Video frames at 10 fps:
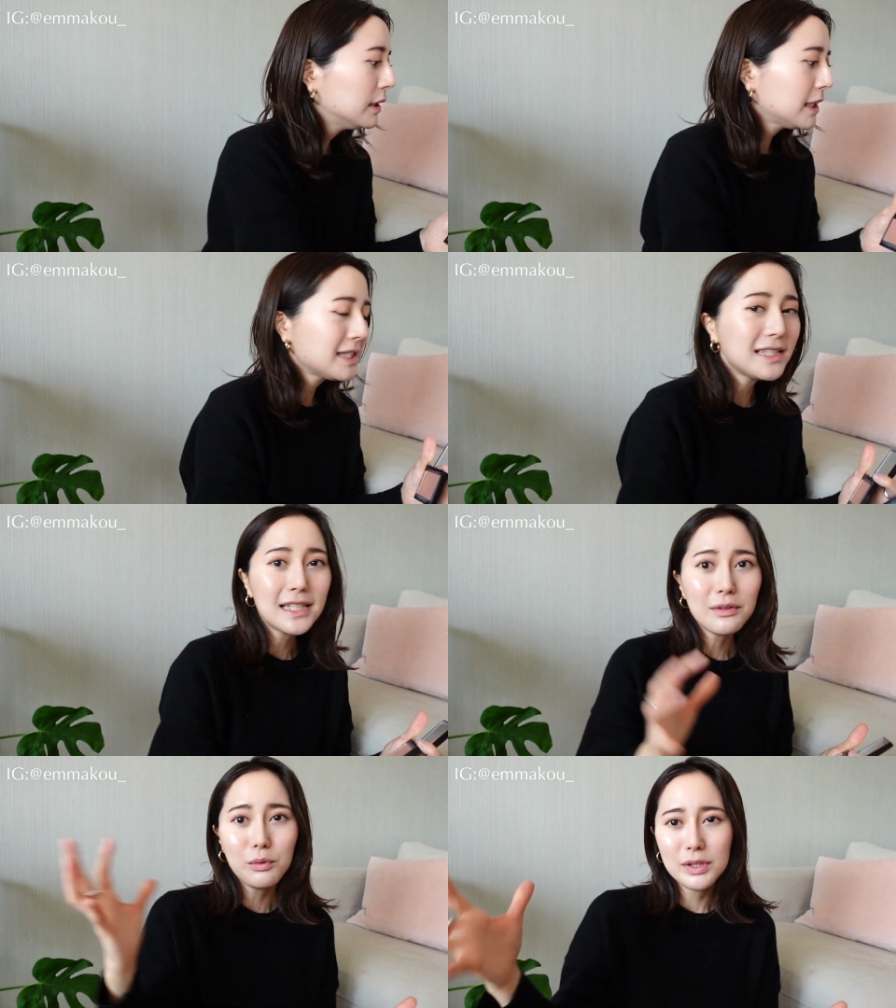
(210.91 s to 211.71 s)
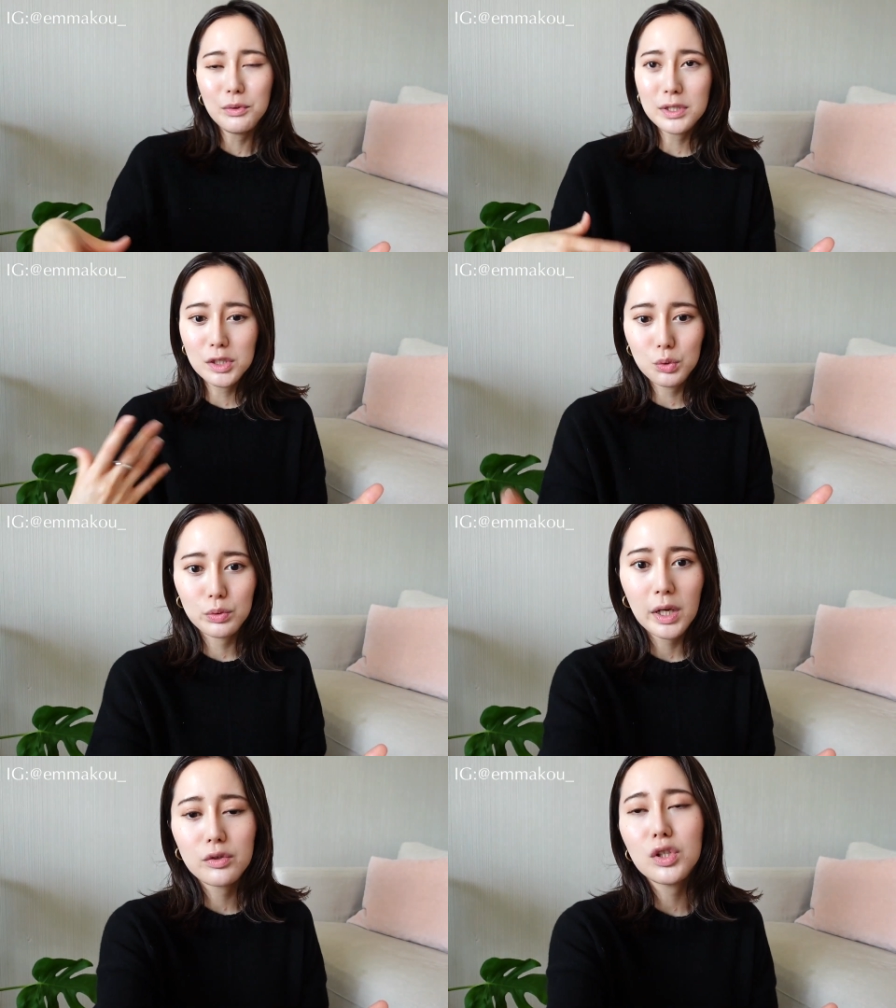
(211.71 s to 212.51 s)
那今天我因为是
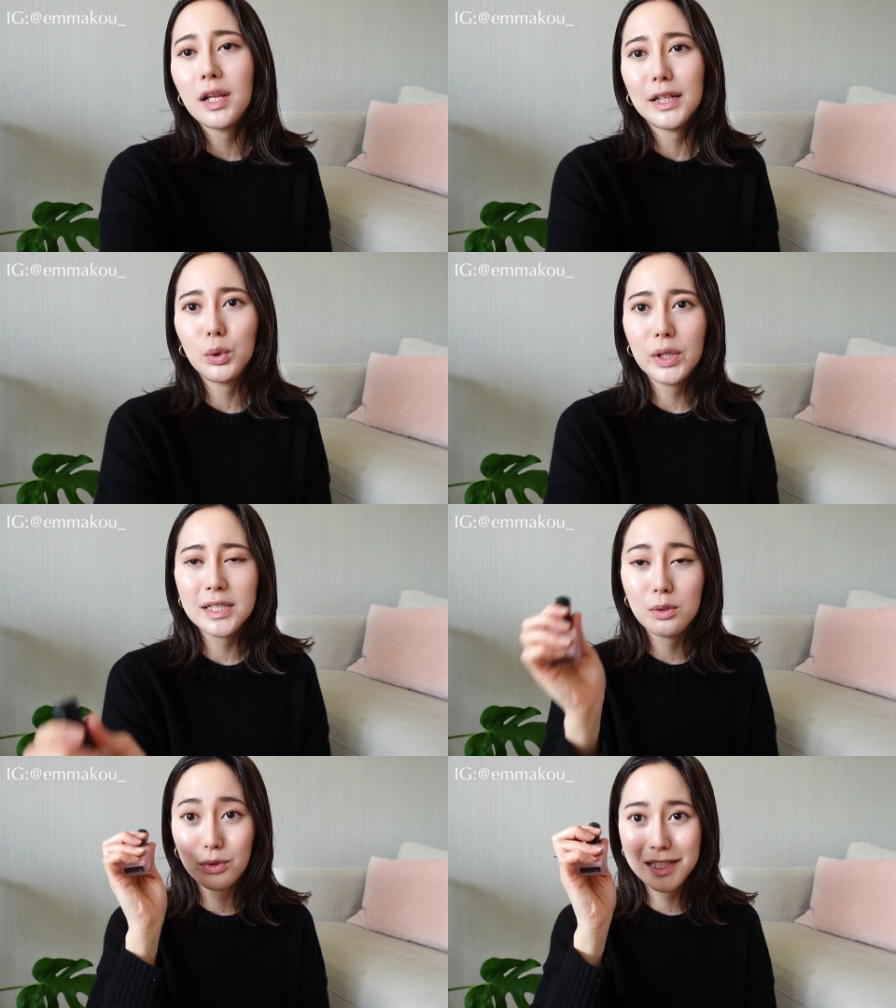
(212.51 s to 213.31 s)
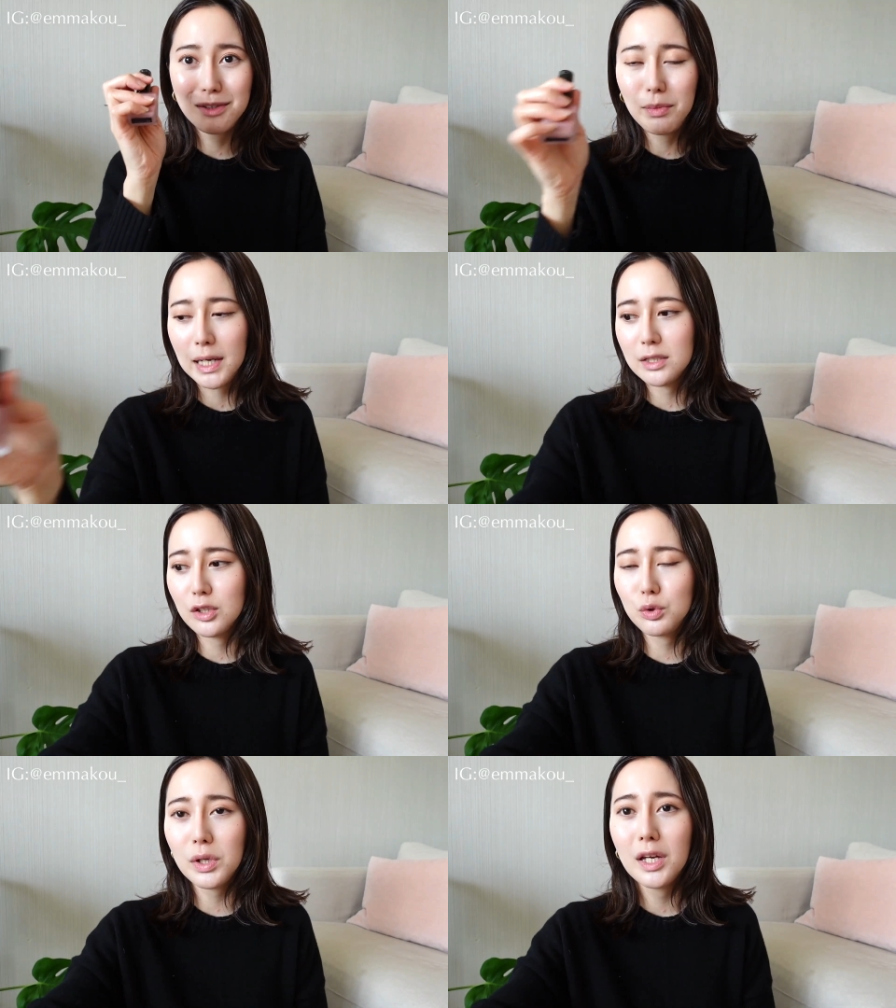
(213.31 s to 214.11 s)
主要是要来推荐我新买这
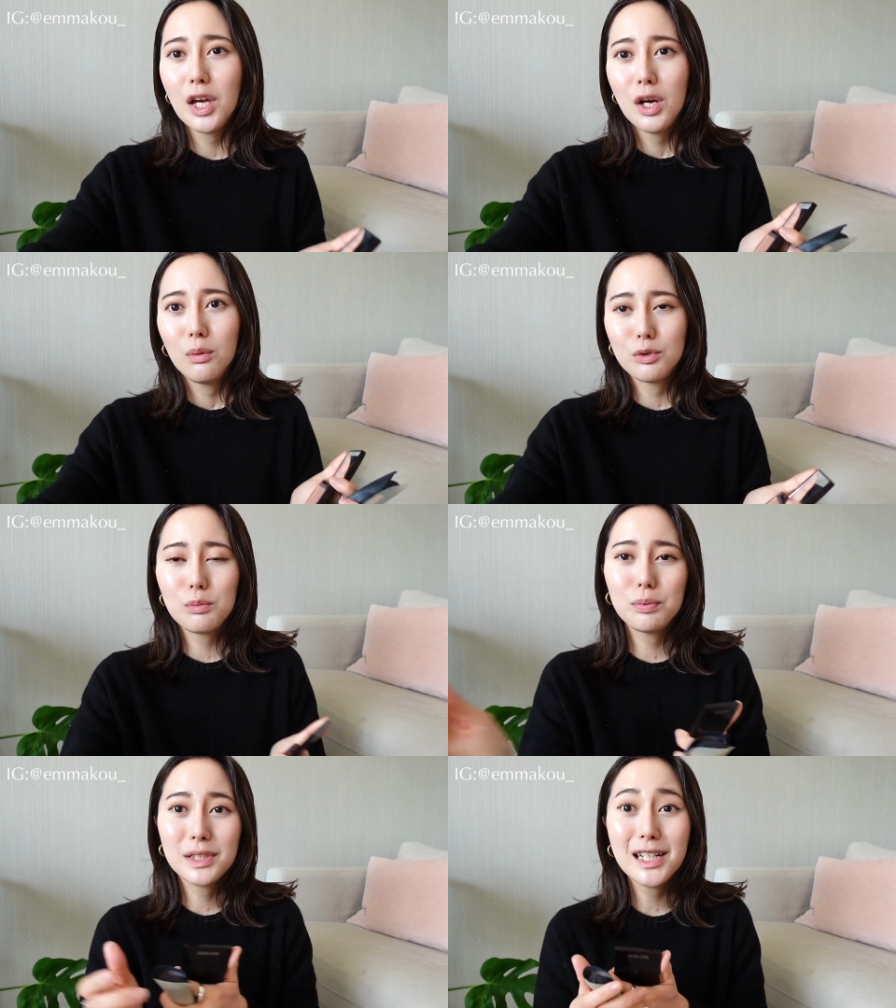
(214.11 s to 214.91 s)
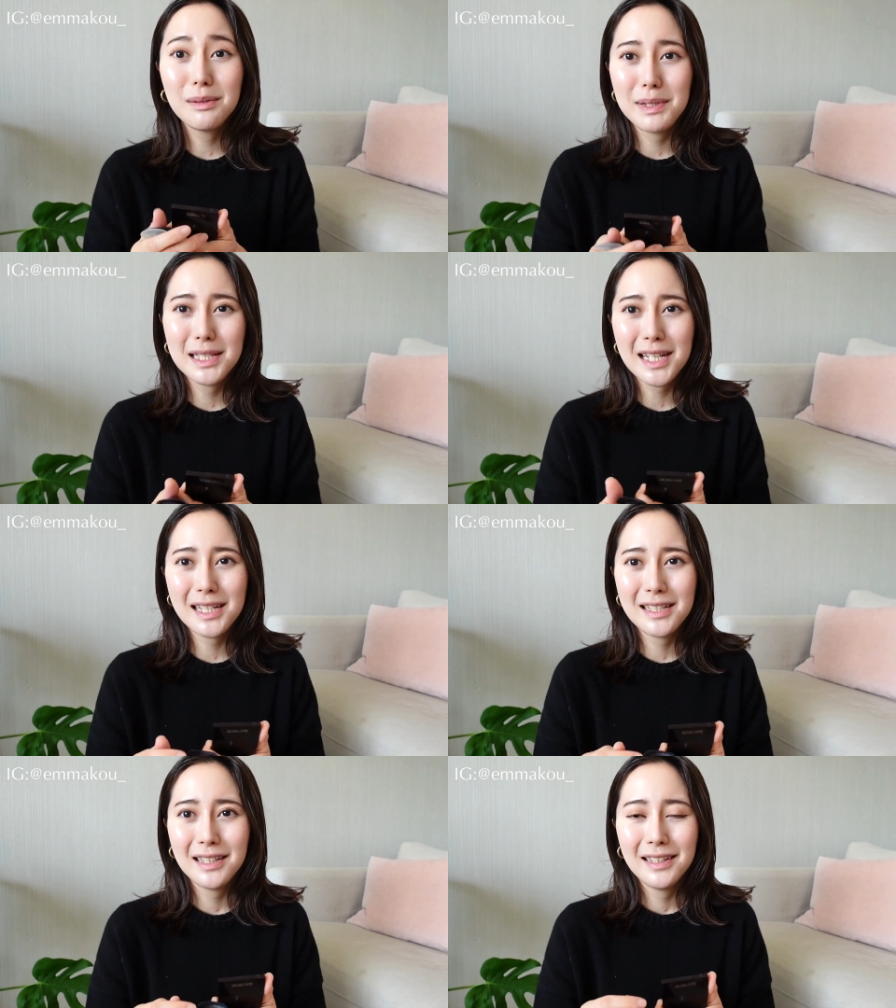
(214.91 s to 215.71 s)
个，所以我就不特别在。